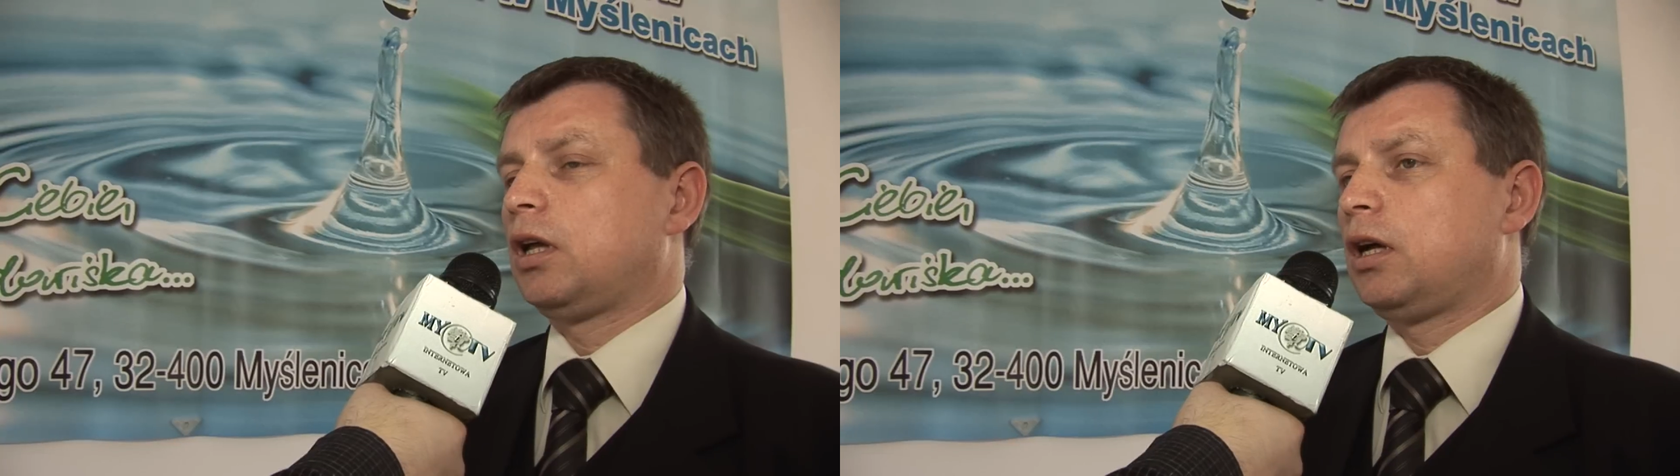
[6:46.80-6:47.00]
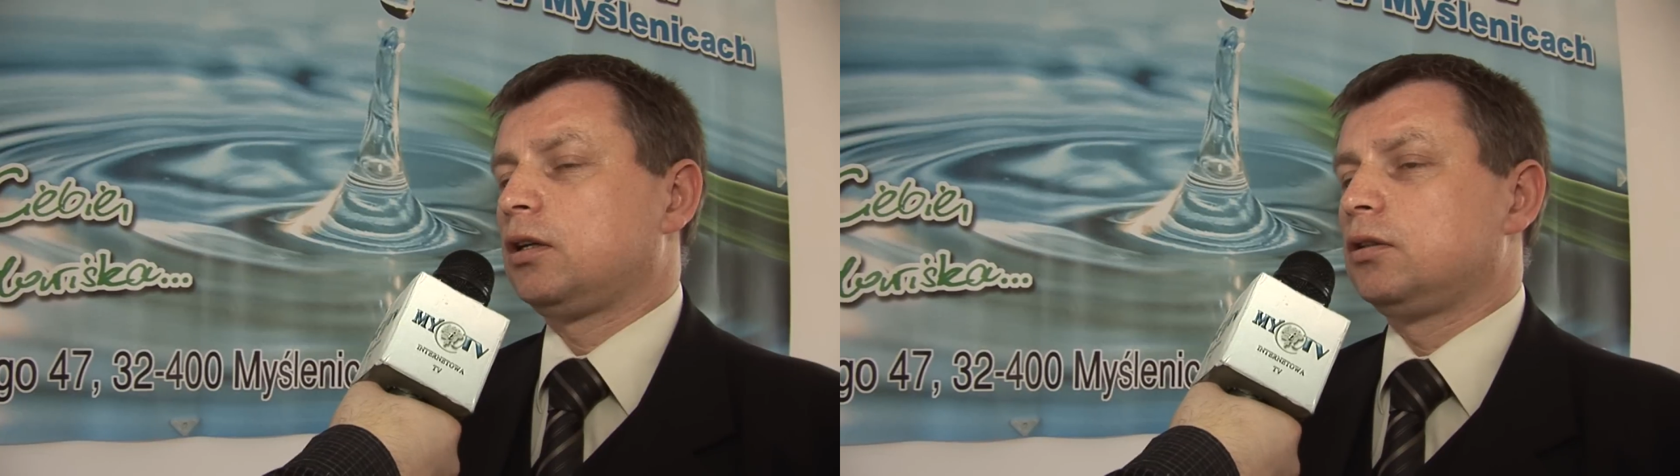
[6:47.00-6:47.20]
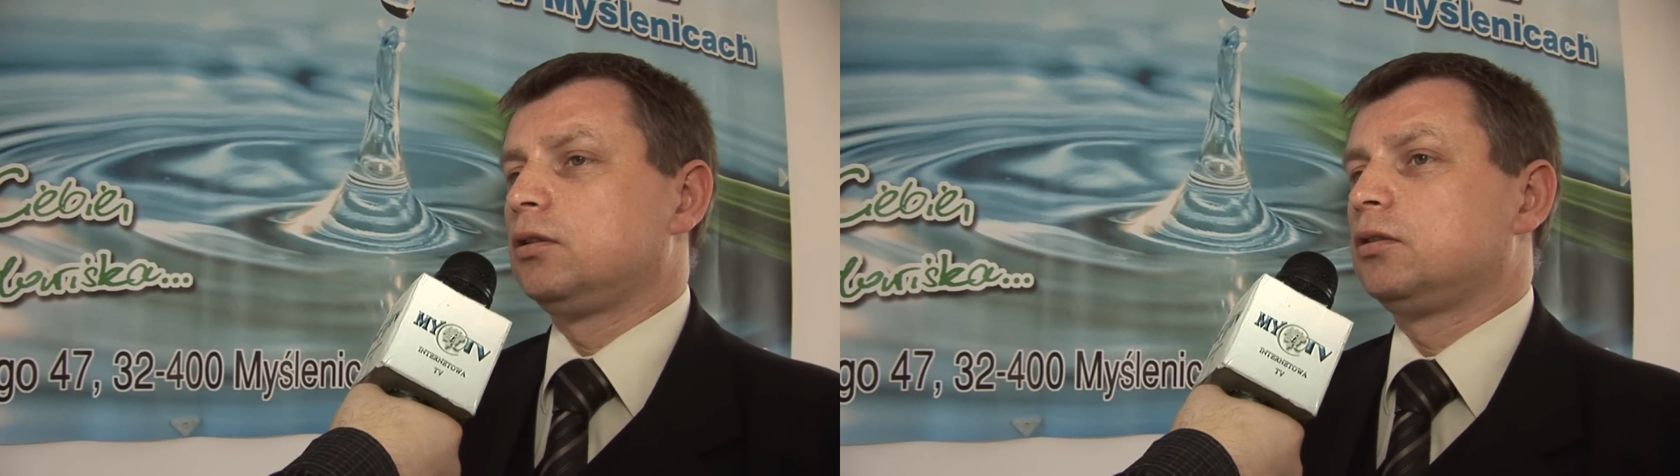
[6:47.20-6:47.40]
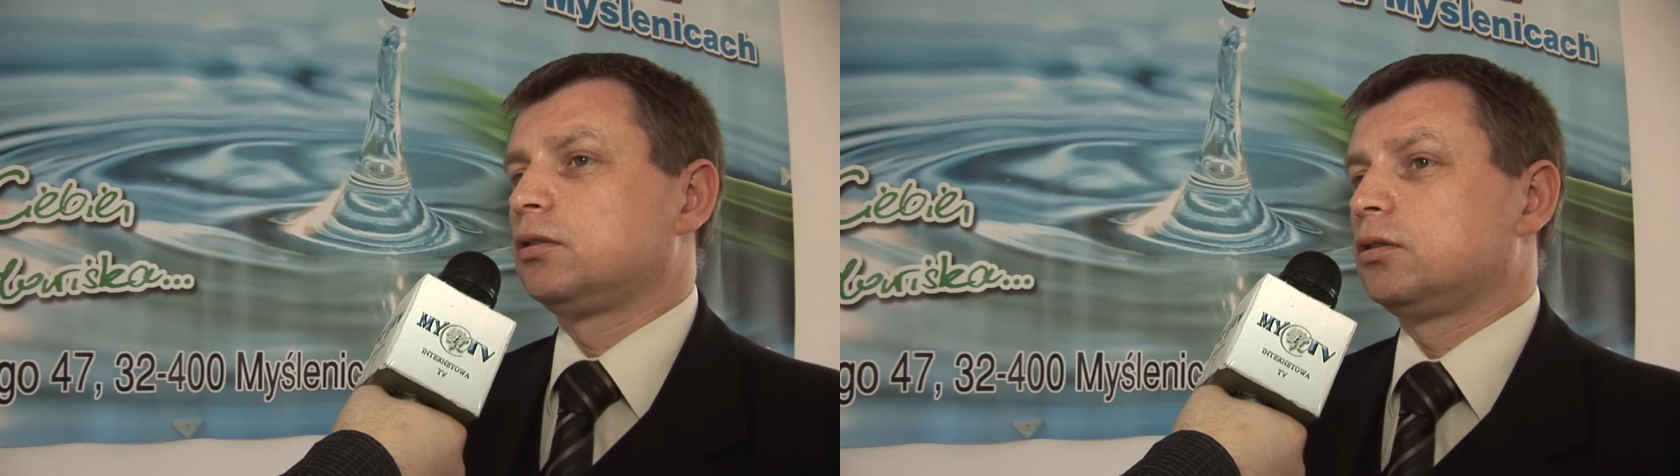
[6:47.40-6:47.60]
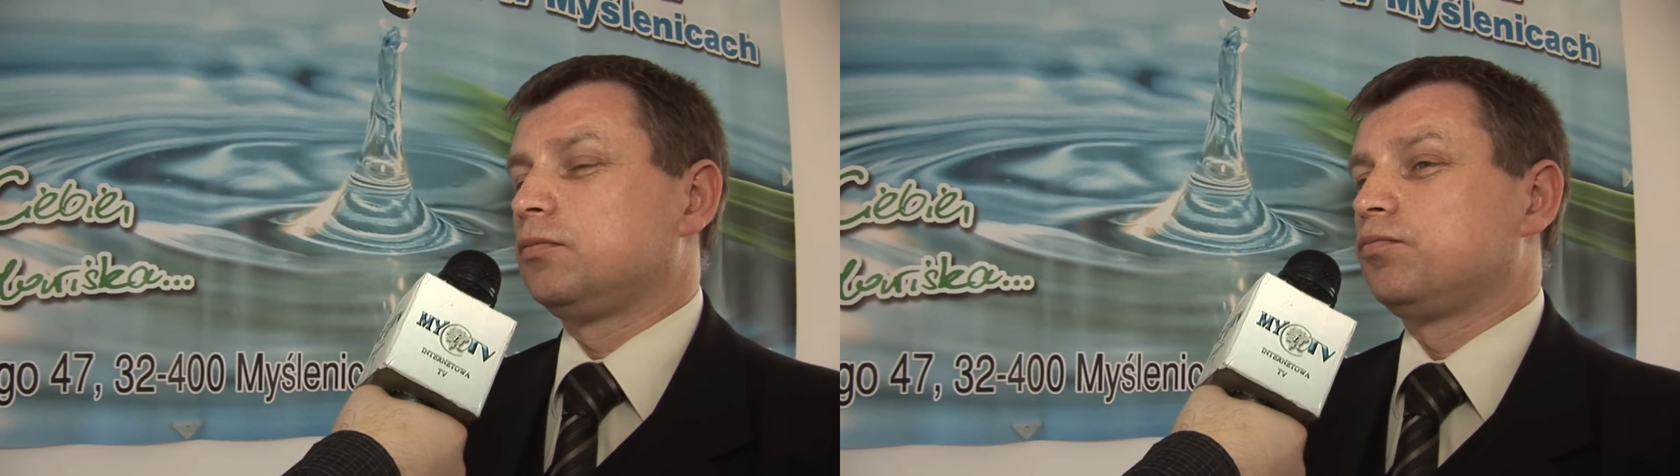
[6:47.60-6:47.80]
dla
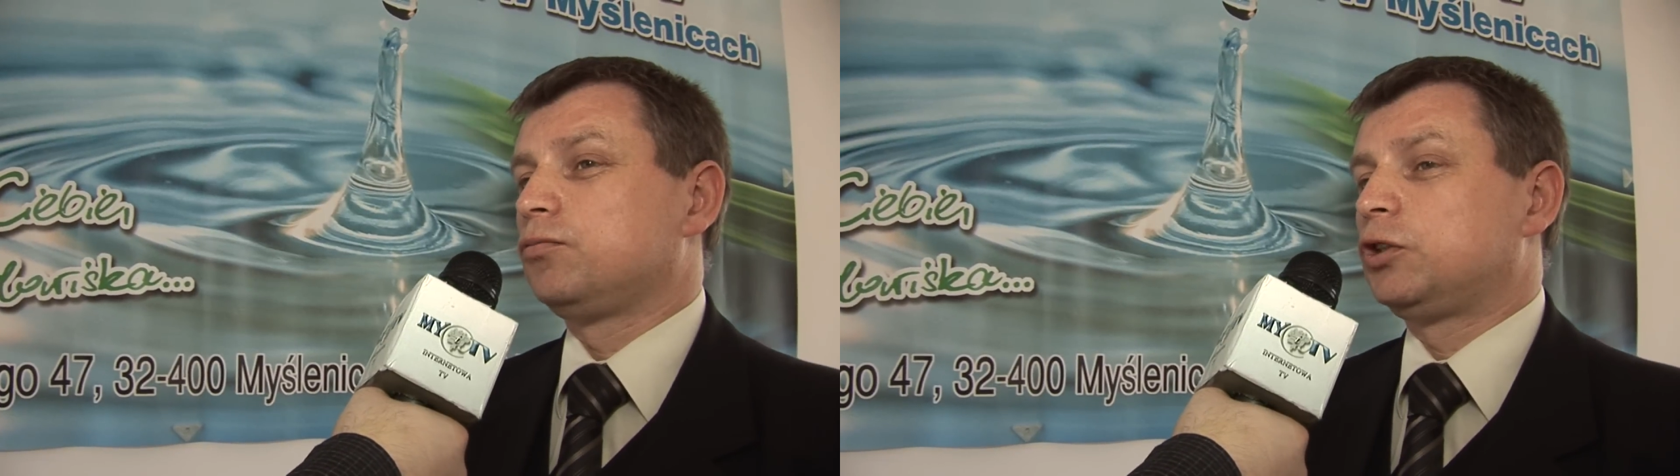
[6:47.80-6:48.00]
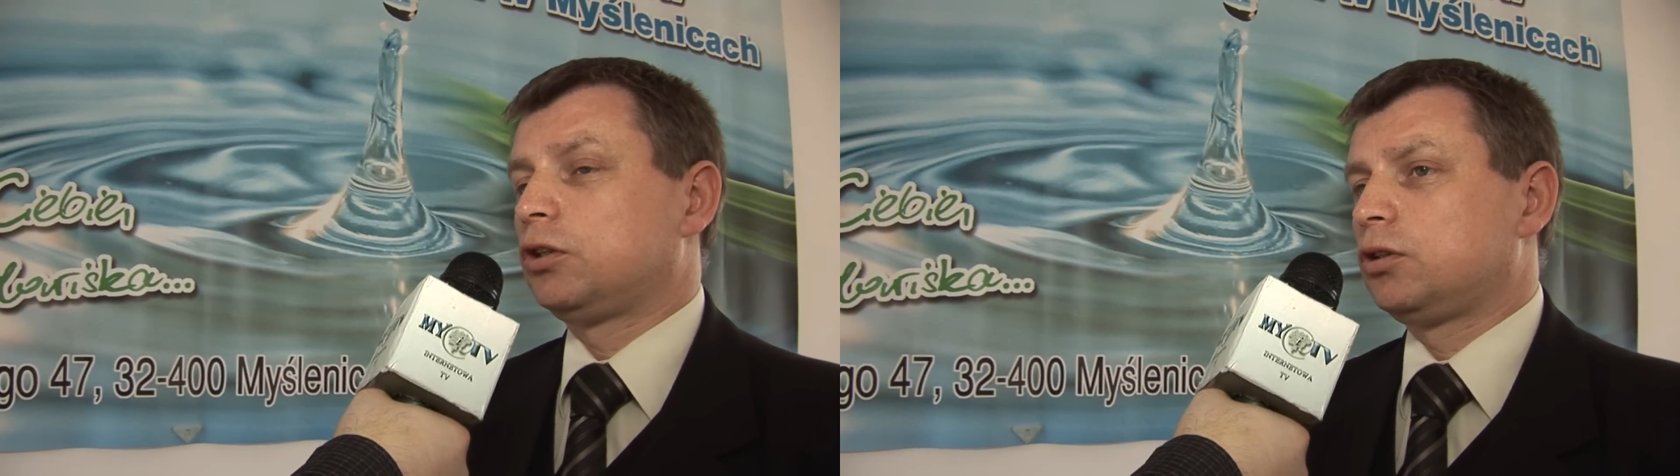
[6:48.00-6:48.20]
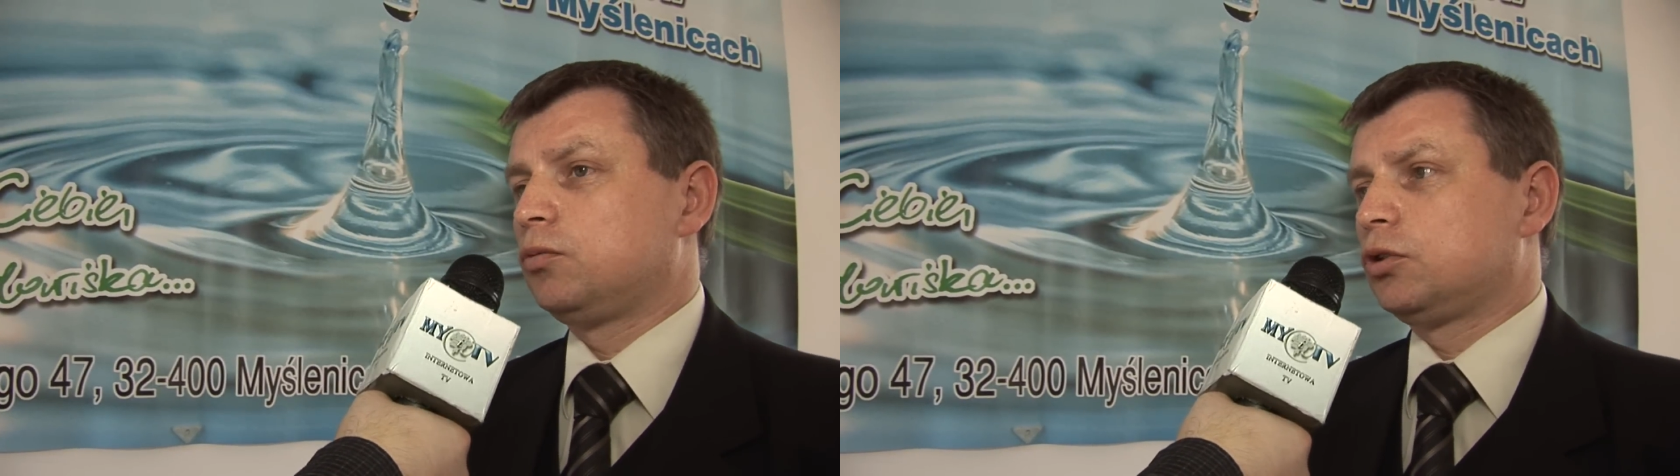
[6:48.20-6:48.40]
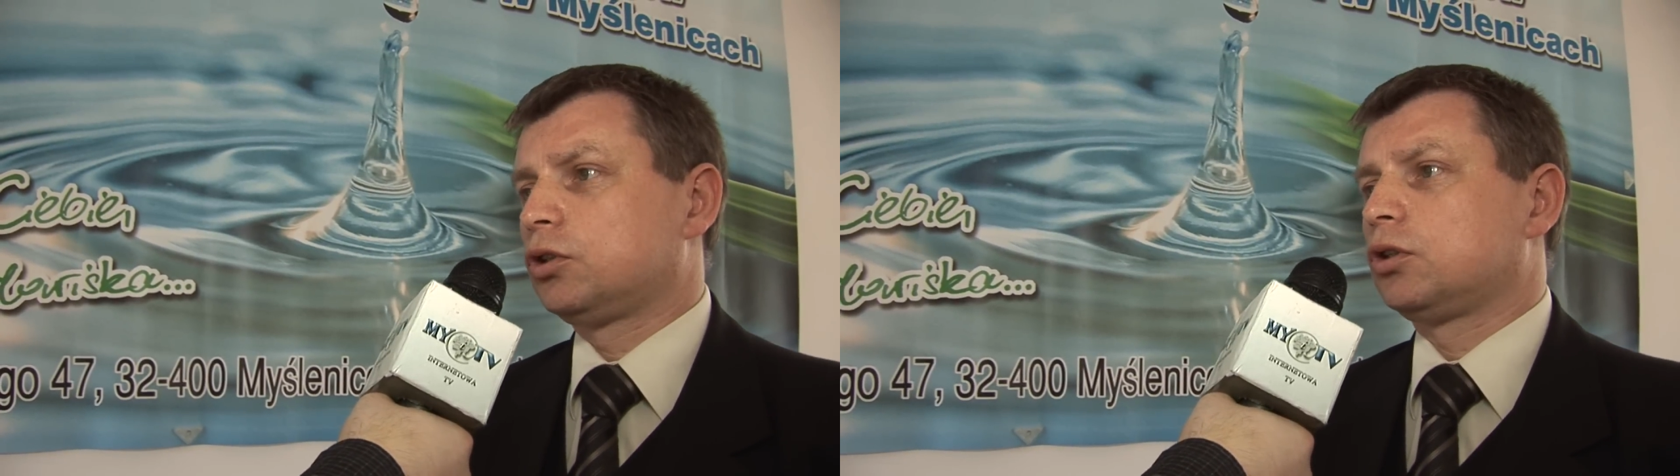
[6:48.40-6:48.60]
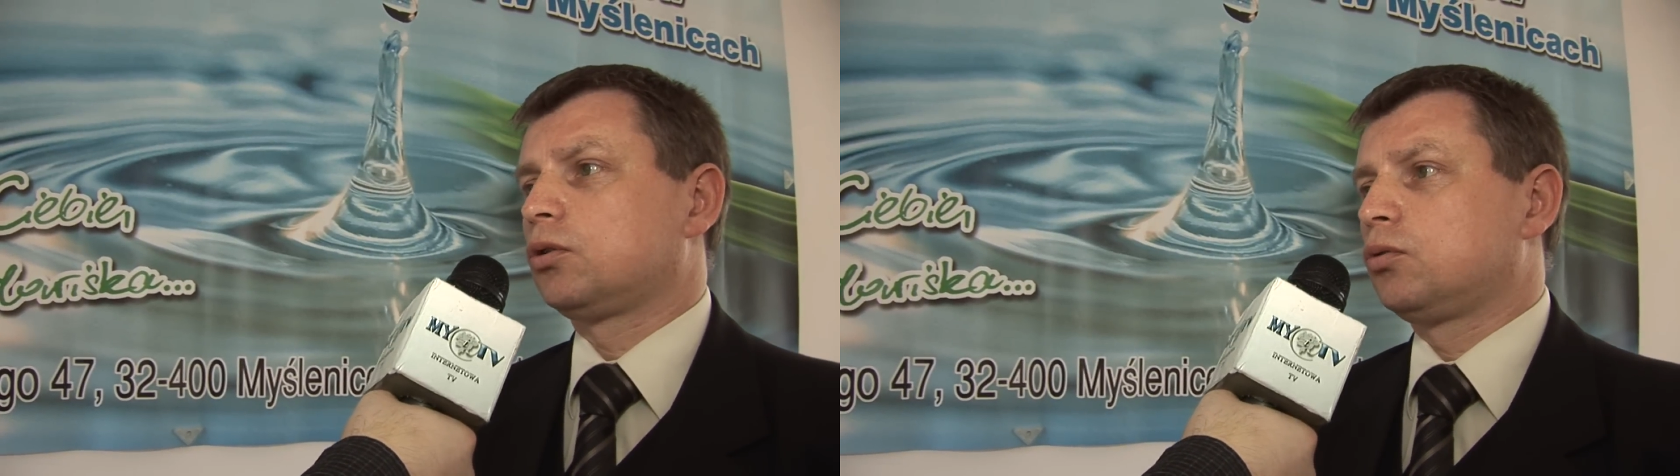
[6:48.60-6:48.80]
y, dzieci i
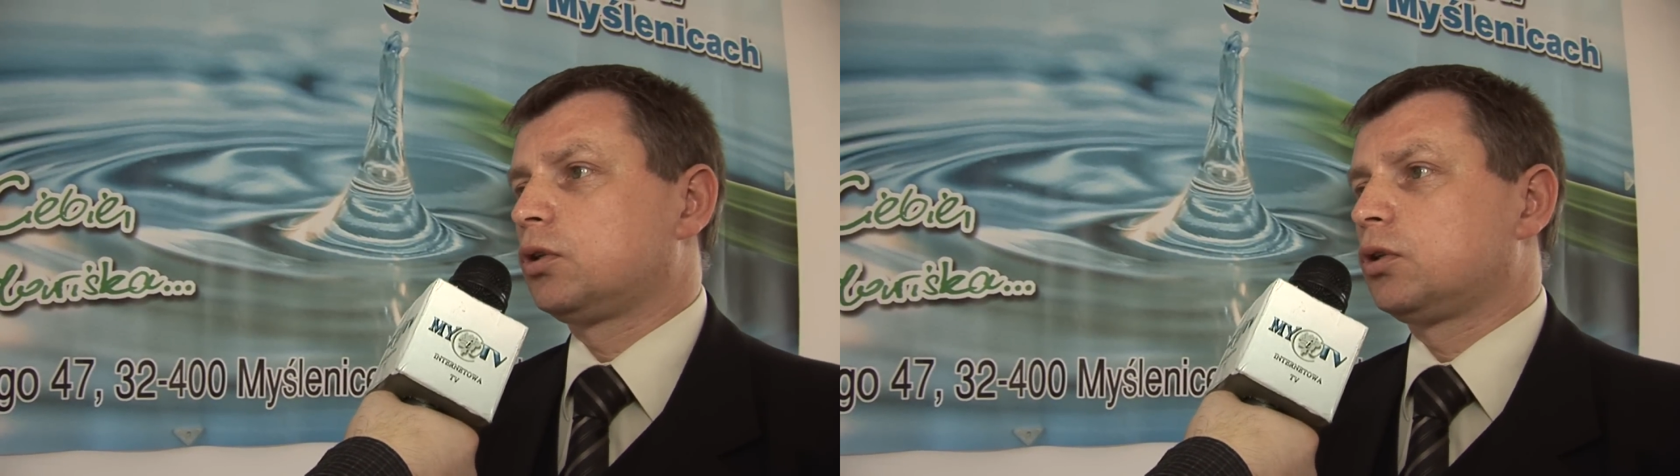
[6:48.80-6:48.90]
młodzieży,